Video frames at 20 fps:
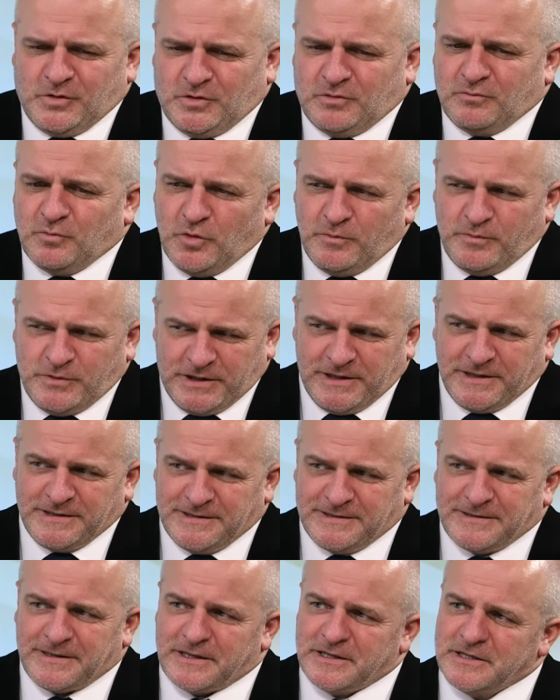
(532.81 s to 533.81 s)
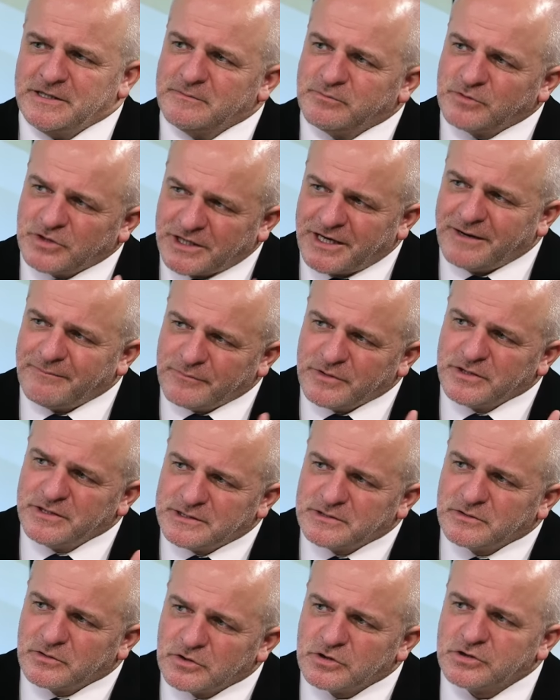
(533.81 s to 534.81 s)
Mój przekaz jest taki: nie przegapmy
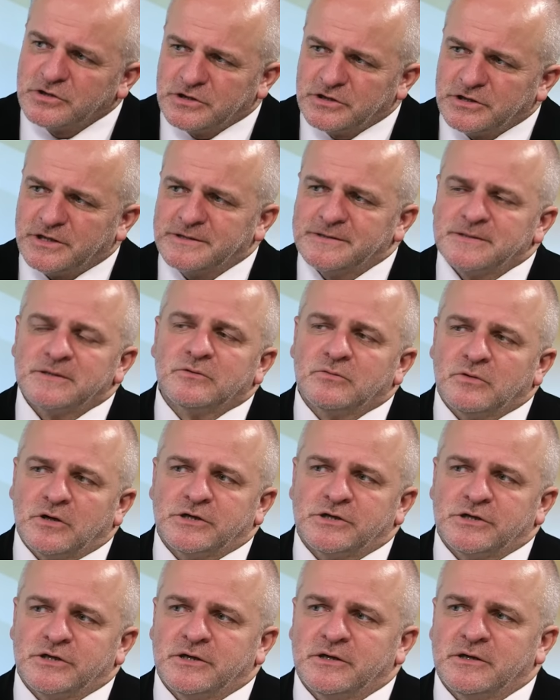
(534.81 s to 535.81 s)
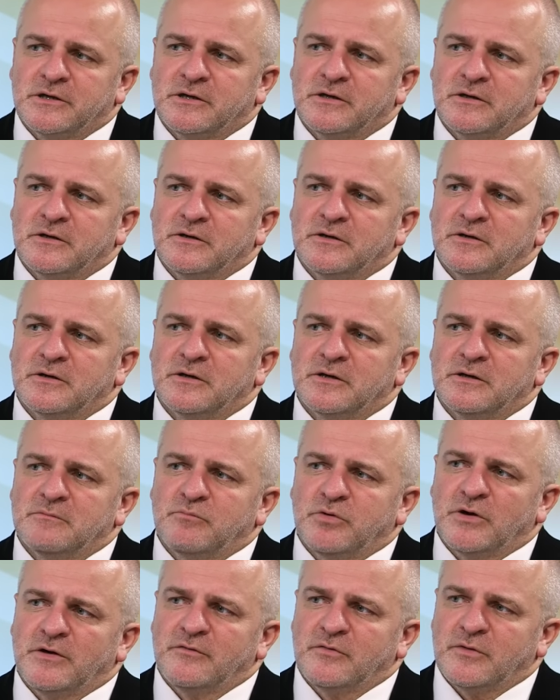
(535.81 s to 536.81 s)
historycznej szansy, która się e,
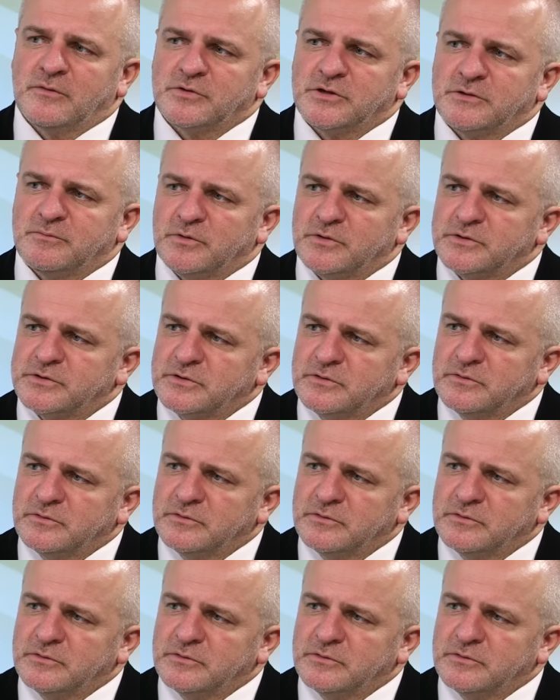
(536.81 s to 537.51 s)
pojawiła przed Polską.